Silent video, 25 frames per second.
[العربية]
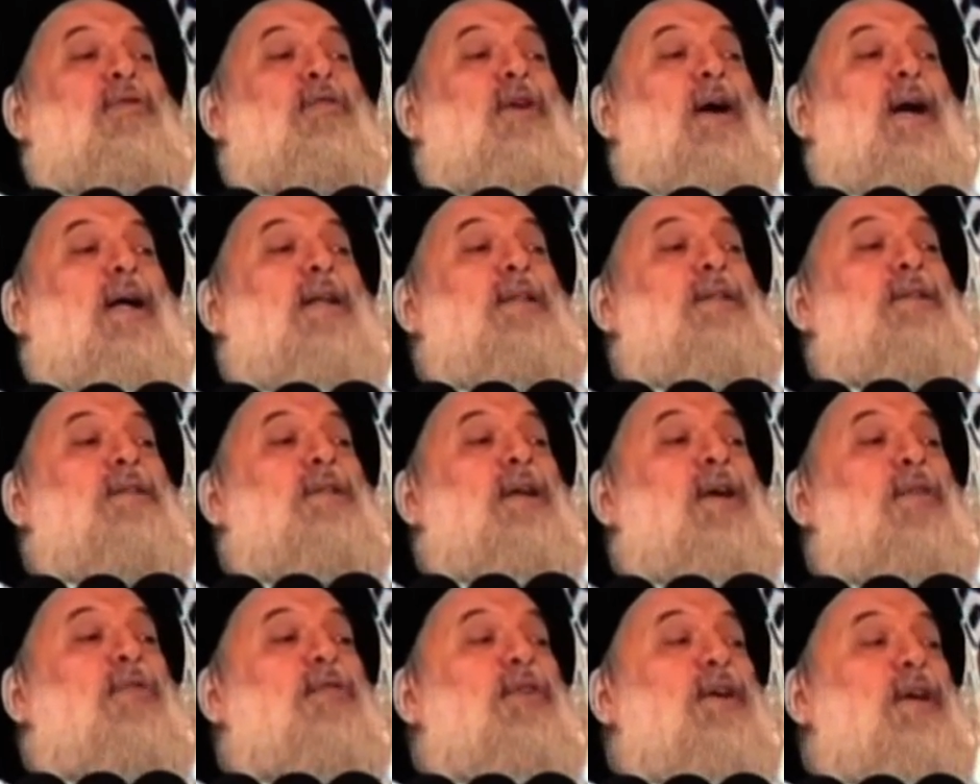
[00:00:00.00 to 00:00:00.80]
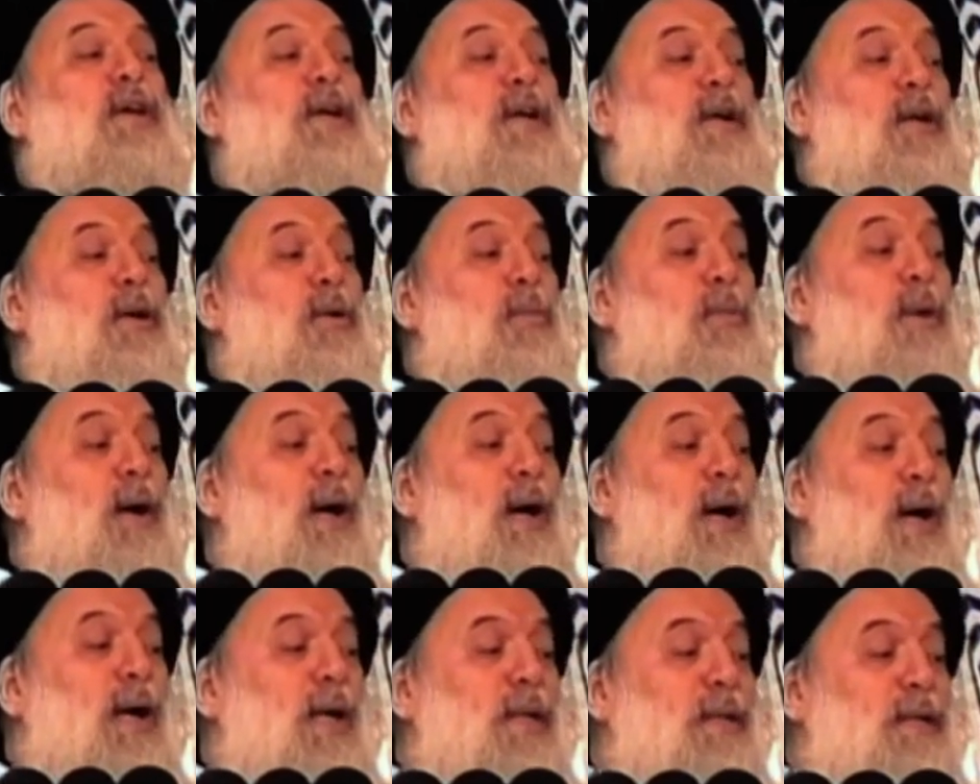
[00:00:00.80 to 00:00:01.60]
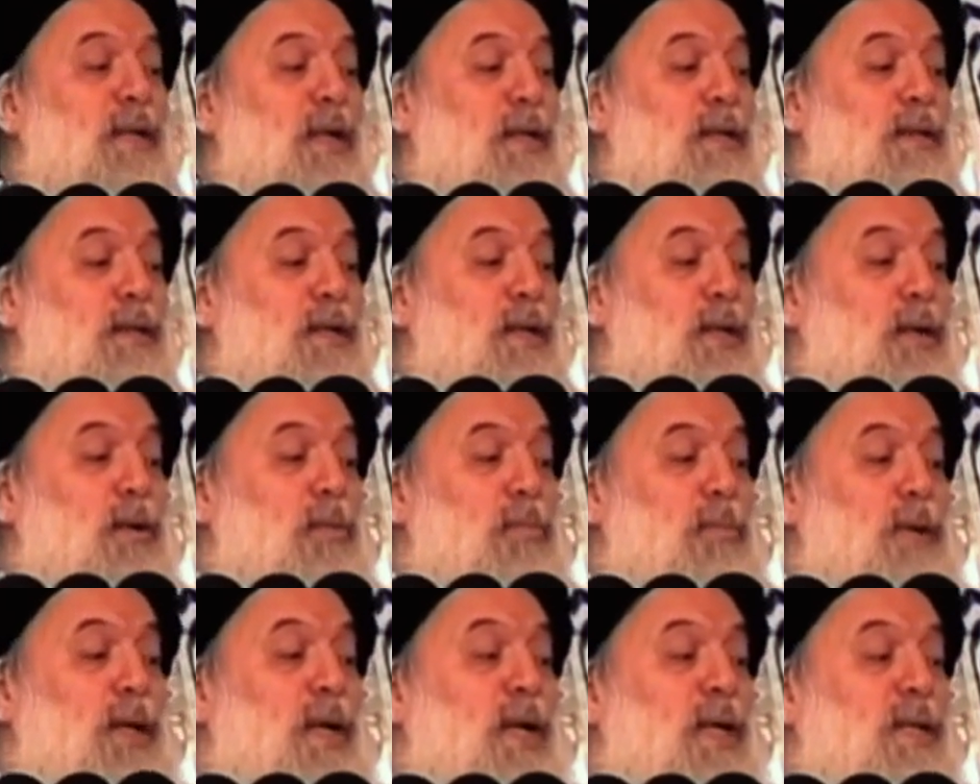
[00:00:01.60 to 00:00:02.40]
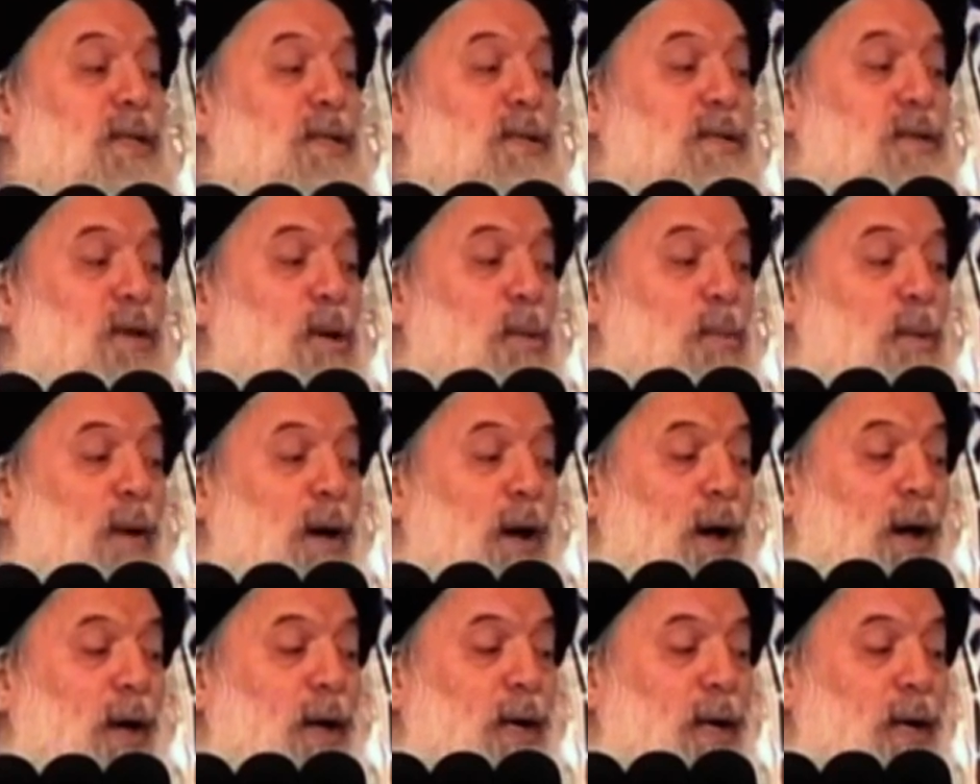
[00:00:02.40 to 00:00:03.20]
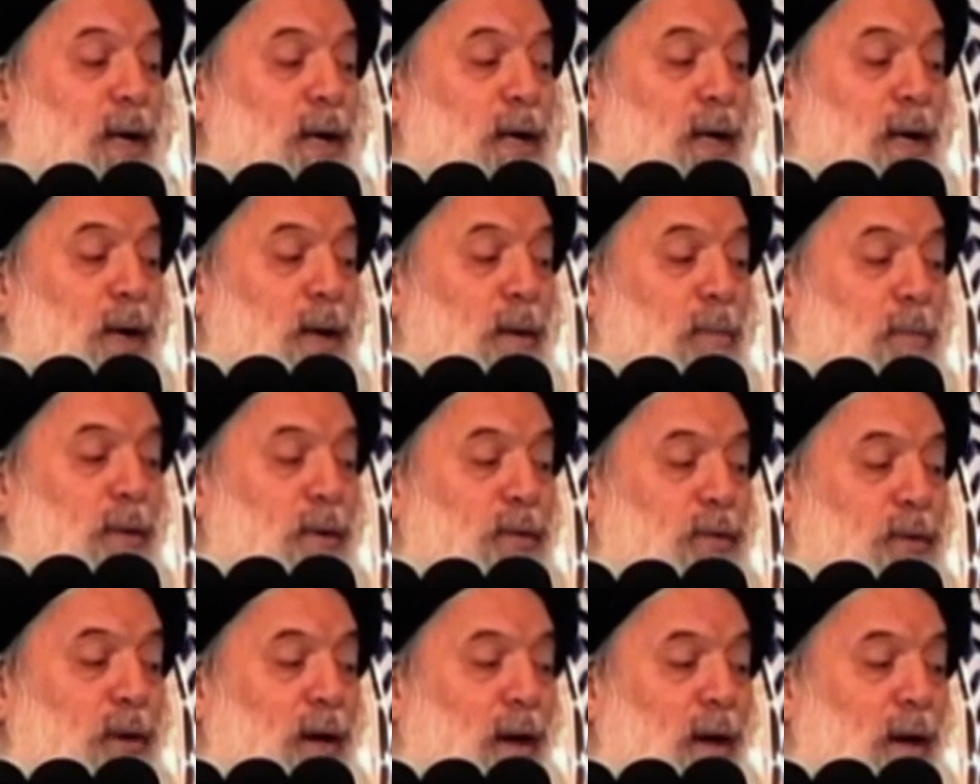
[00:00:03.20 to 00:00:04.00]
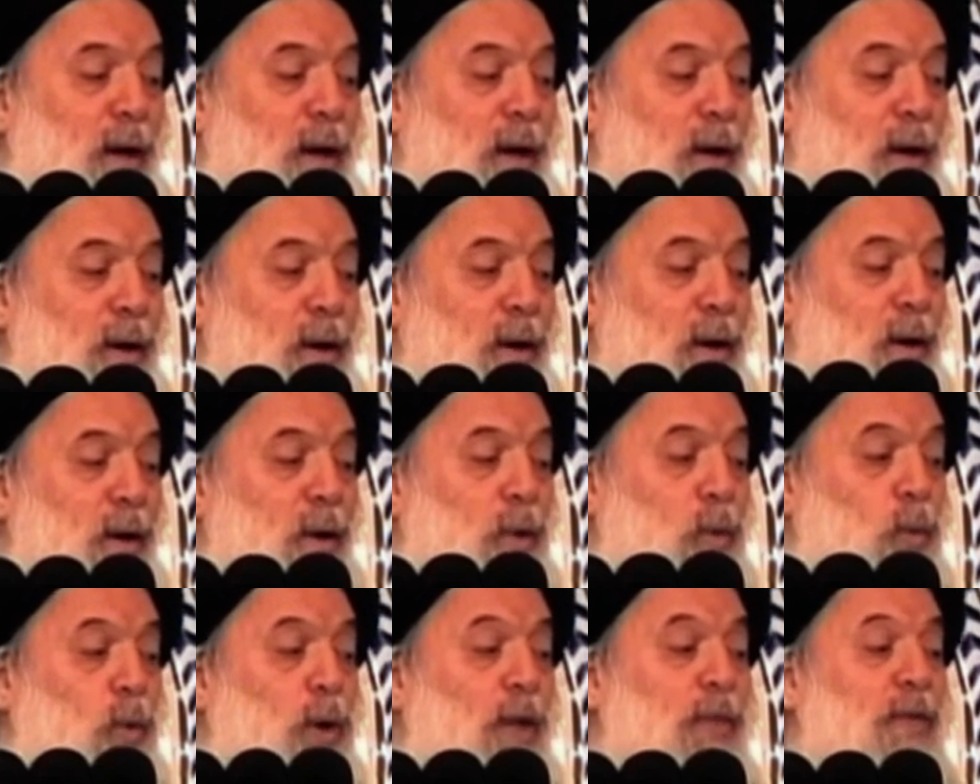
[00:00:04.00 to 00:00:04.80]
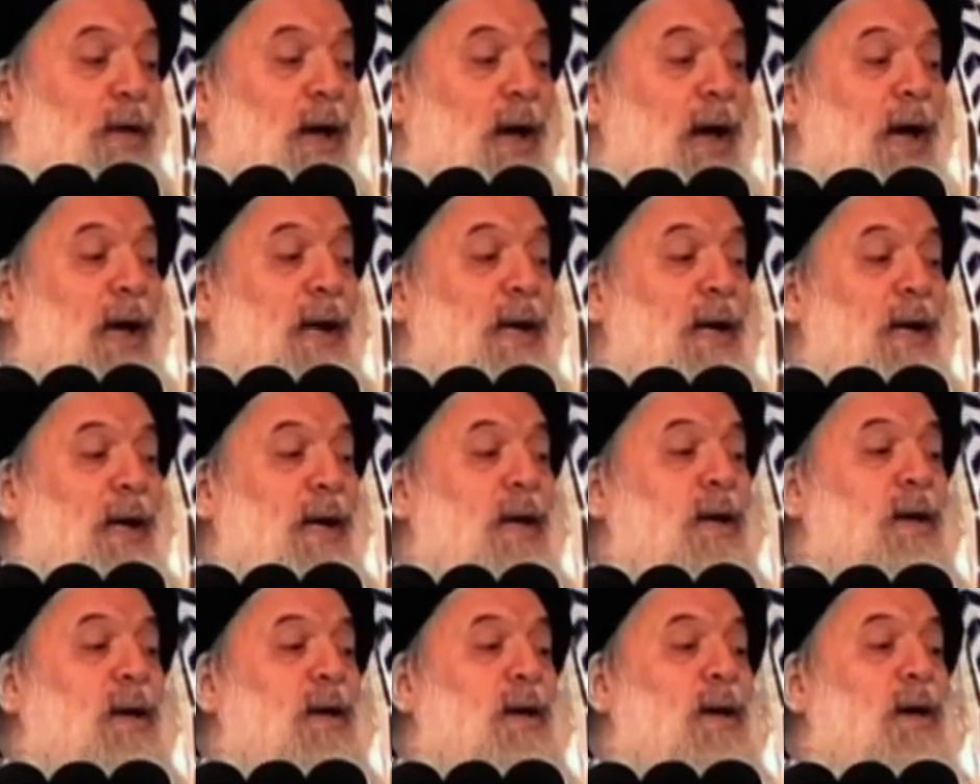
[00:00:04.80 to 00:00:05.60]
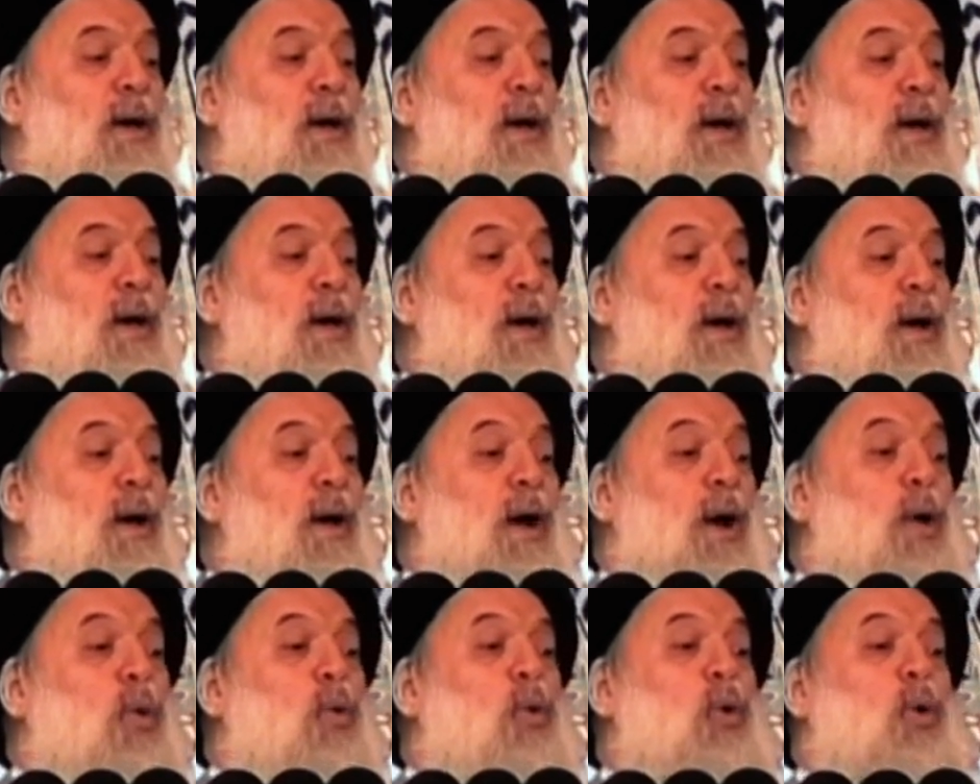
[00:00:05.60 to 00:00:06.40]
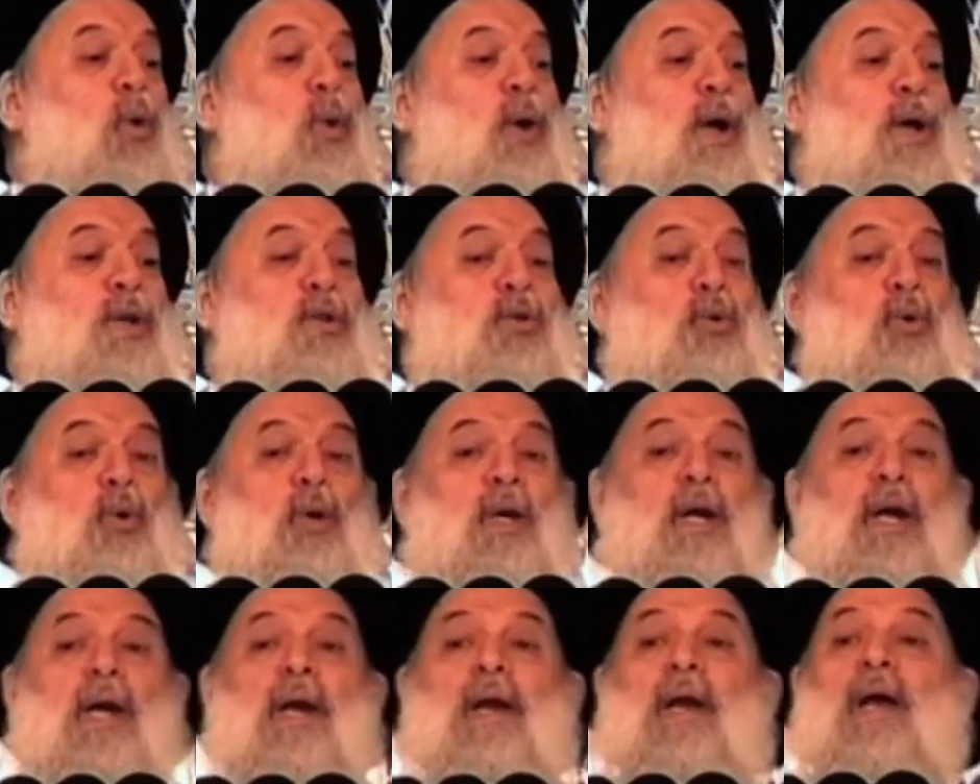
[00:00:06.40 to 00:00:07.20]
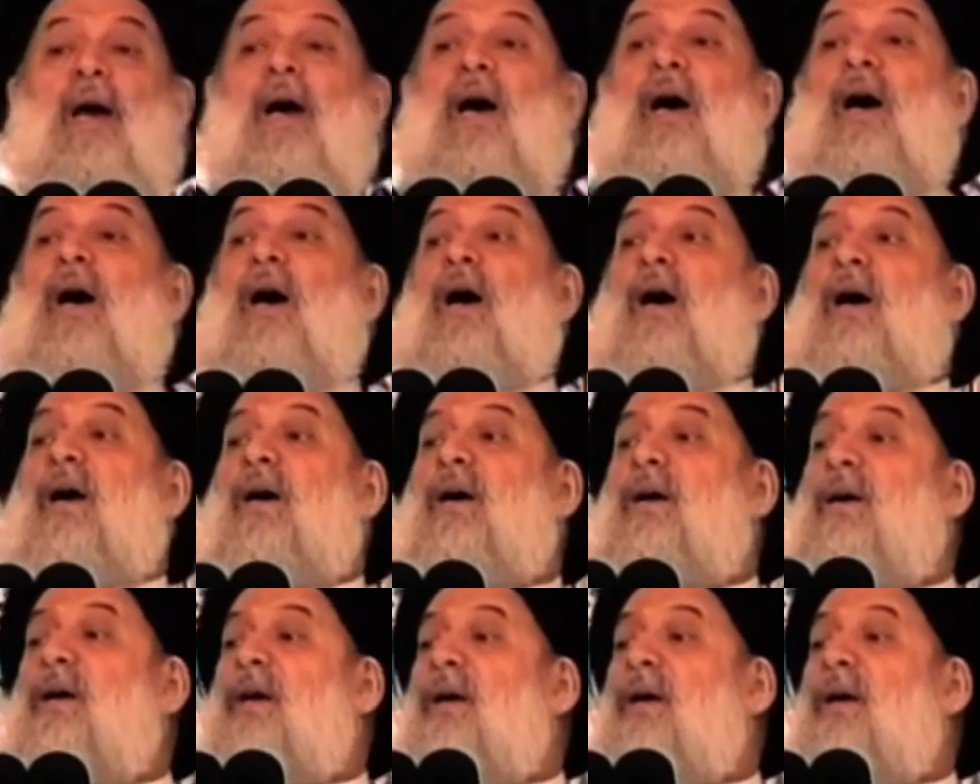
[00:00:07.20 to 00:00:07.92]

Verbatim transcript: فأنت في عبادة من الصباح إلى المساء وذلك قول رسول الله